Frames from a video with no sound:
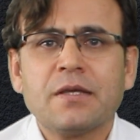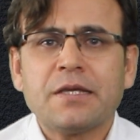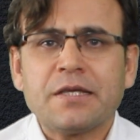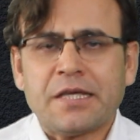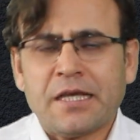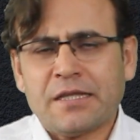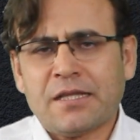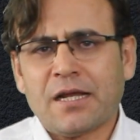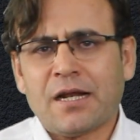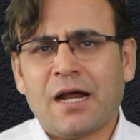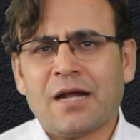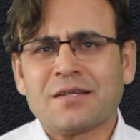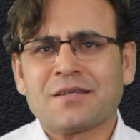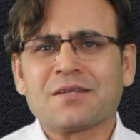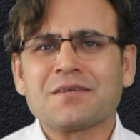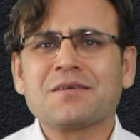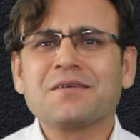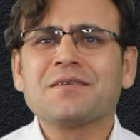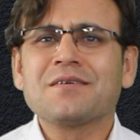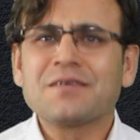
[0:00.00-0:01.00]
Yeter artık.
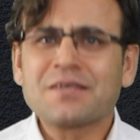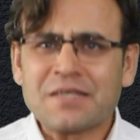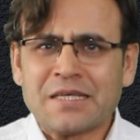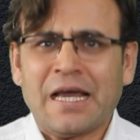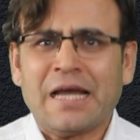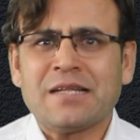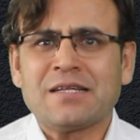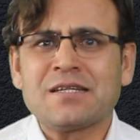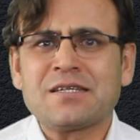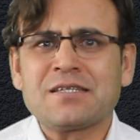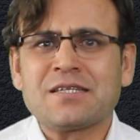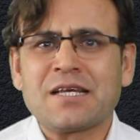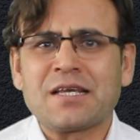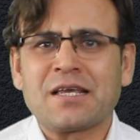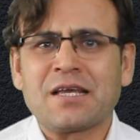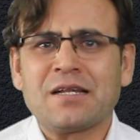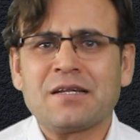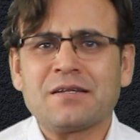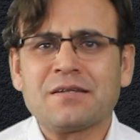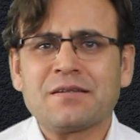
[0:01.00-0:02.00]
Kendinize
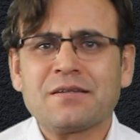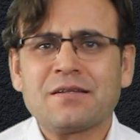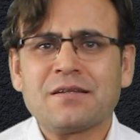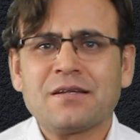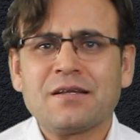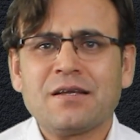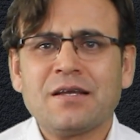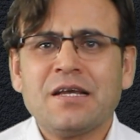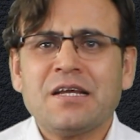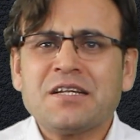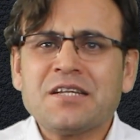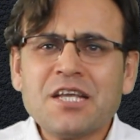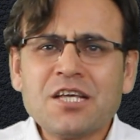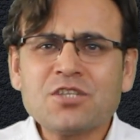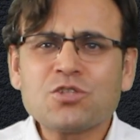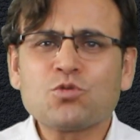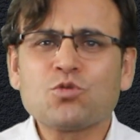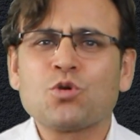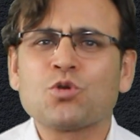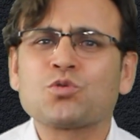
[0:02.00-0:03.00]
gelin. Ne
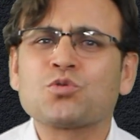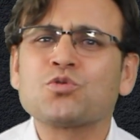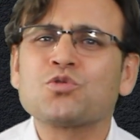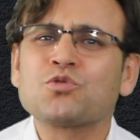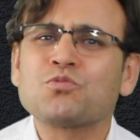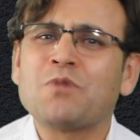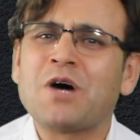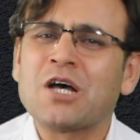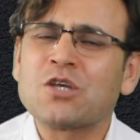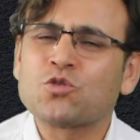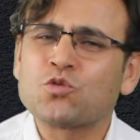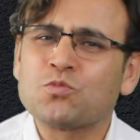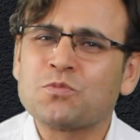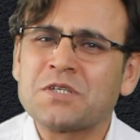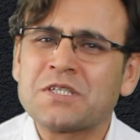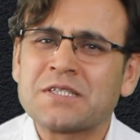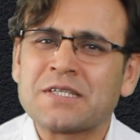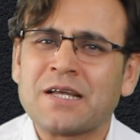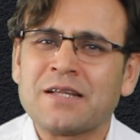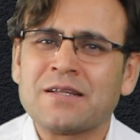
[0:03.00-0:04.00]
istiyorsunuz masum
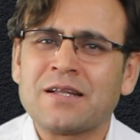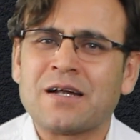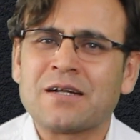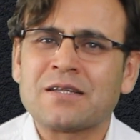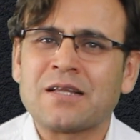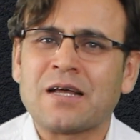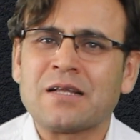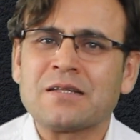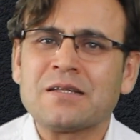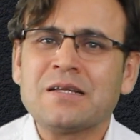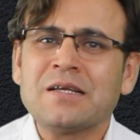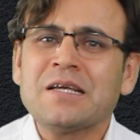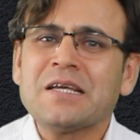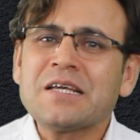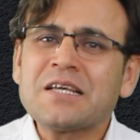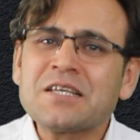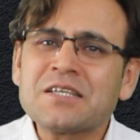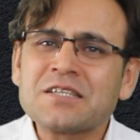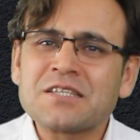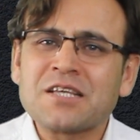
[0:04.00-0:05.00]
insanlardan?
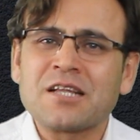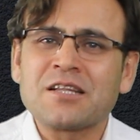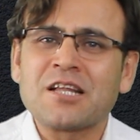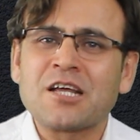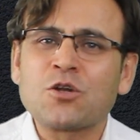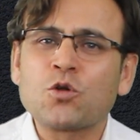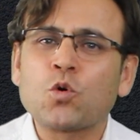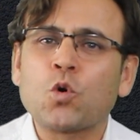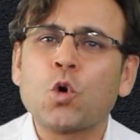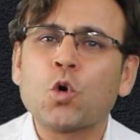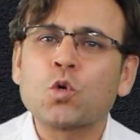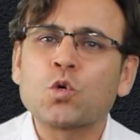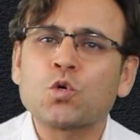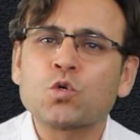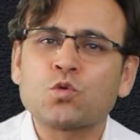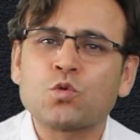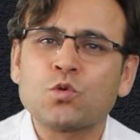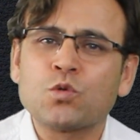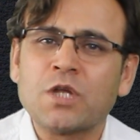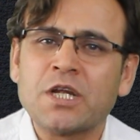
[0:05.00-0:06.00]
İnsanları
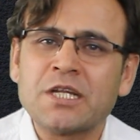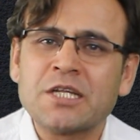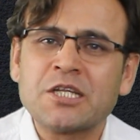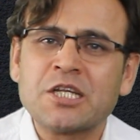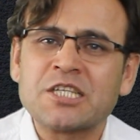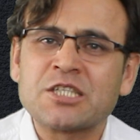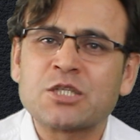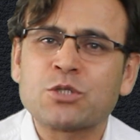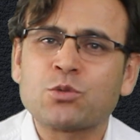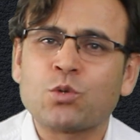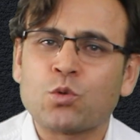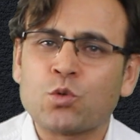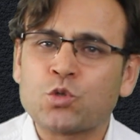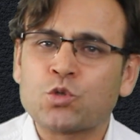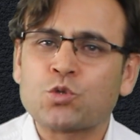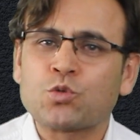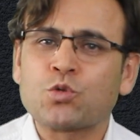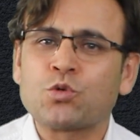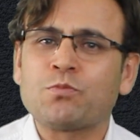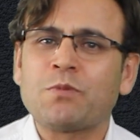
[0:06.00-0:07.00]
korku tüneline
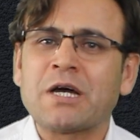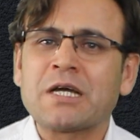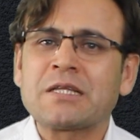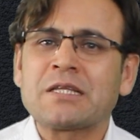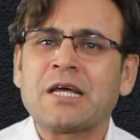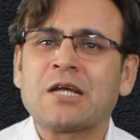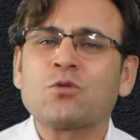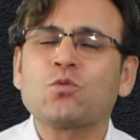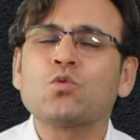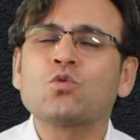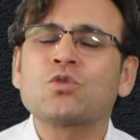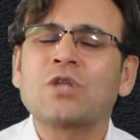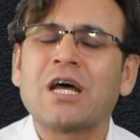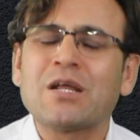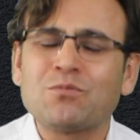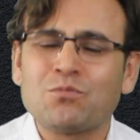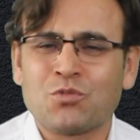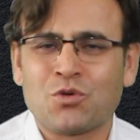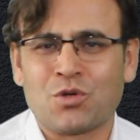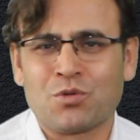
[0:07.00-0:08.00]
sokuşturmaktan
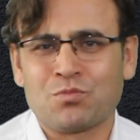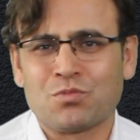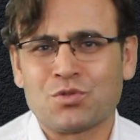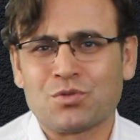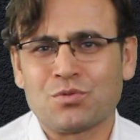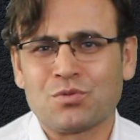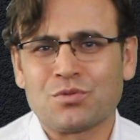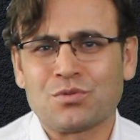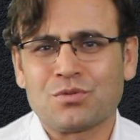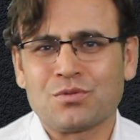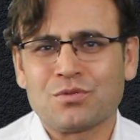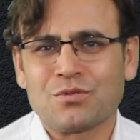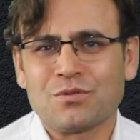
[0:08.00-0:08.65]
utanmıyor musunuz?